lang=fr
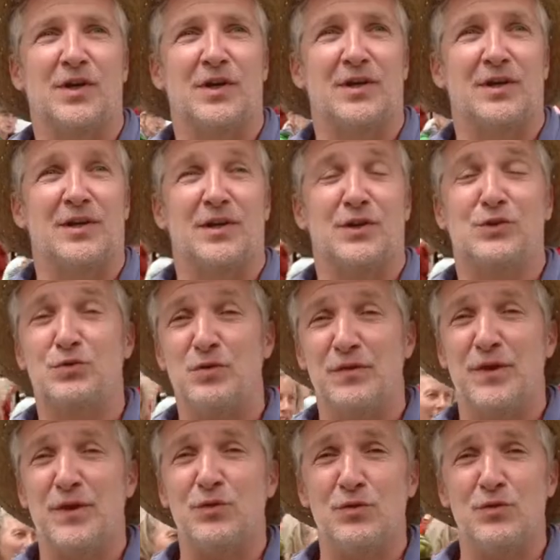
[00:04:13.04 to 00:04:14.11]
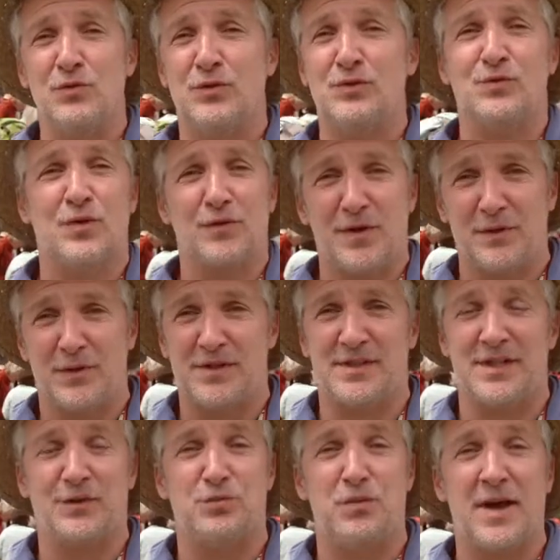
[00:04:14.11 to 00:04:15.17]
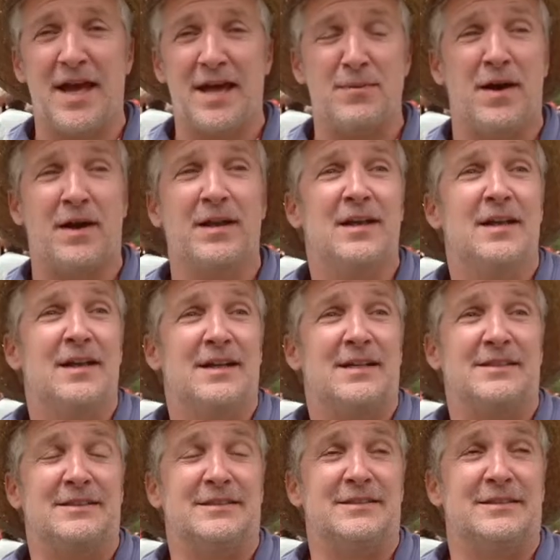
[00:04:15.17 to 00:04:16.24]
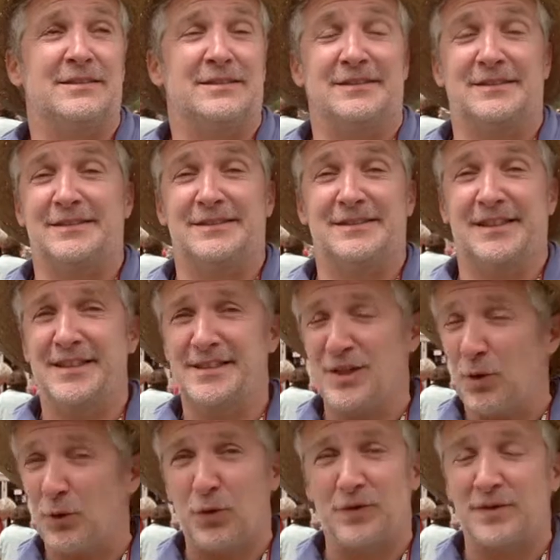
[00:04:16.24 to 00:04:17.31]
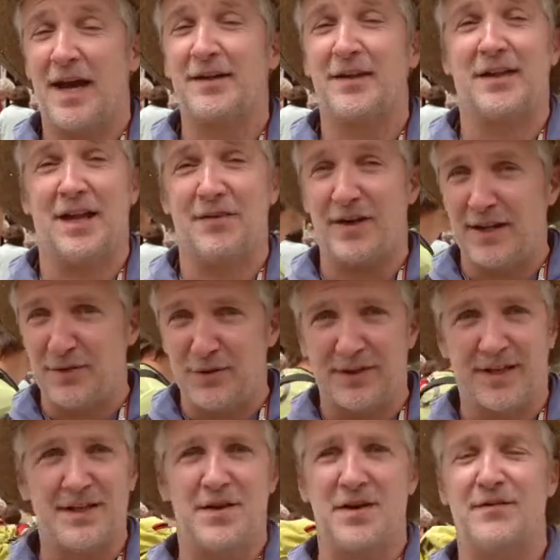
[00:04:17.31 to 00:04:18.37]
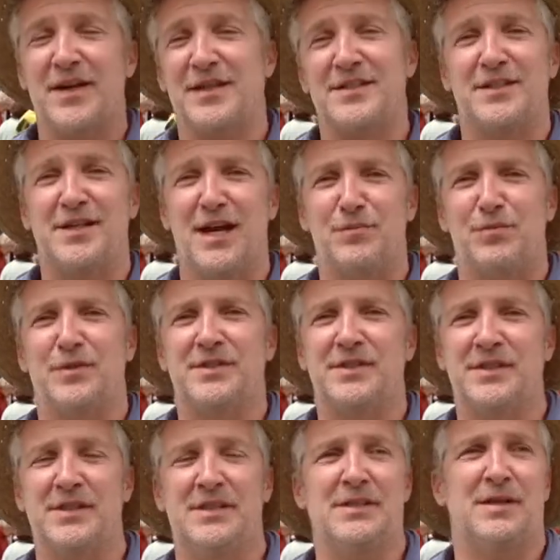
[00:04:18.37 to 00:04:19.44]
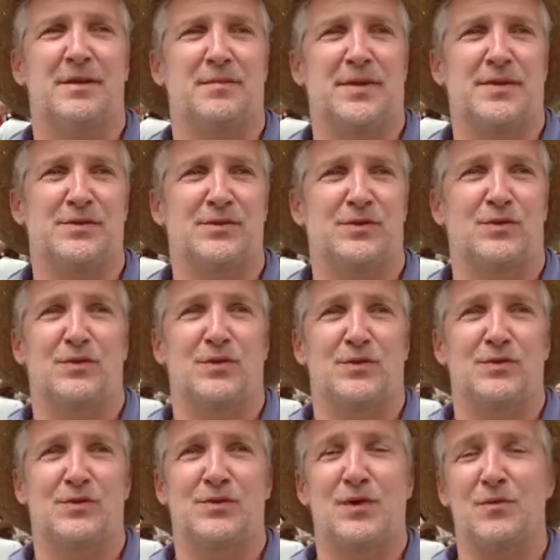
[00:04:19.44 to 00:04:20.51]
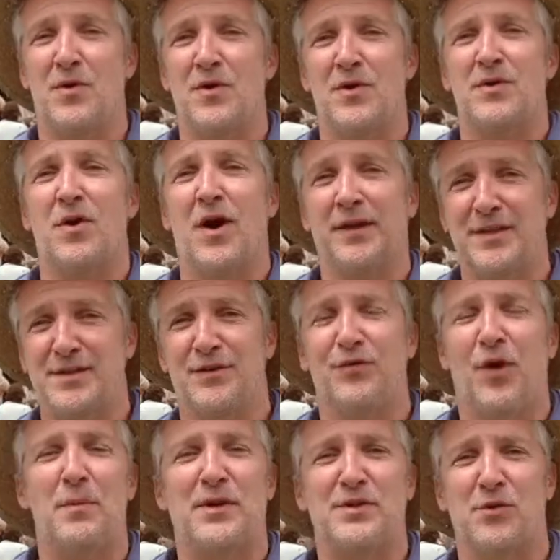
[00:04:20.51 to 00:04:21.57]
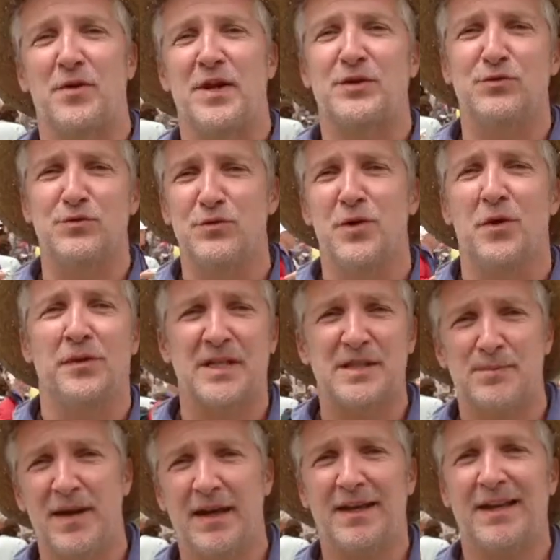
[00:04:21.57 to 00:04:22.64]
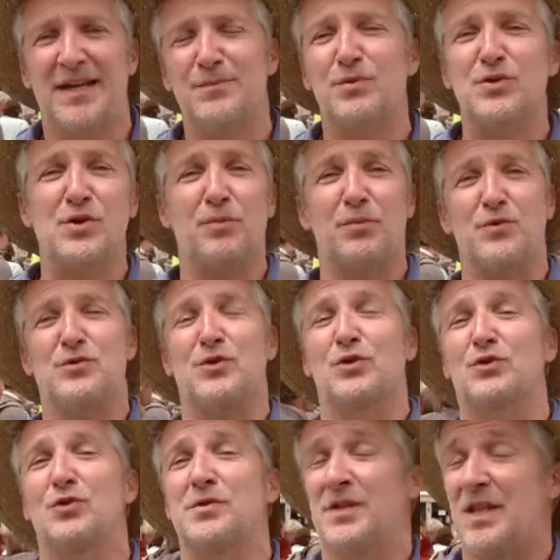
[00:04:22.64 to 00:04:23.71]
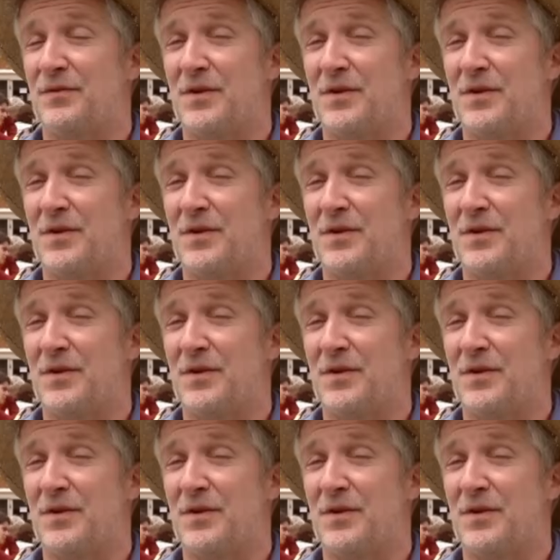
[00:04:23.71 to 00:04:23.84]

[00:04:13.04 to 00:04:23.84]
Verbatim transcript: euh, suivez-nous, suivez notre site web. Euh, restez en contact avec la vallée du Trien et Vertical Possi parce que justement il y aura des informations là-dessus. On espère créer de plus en plus de choses en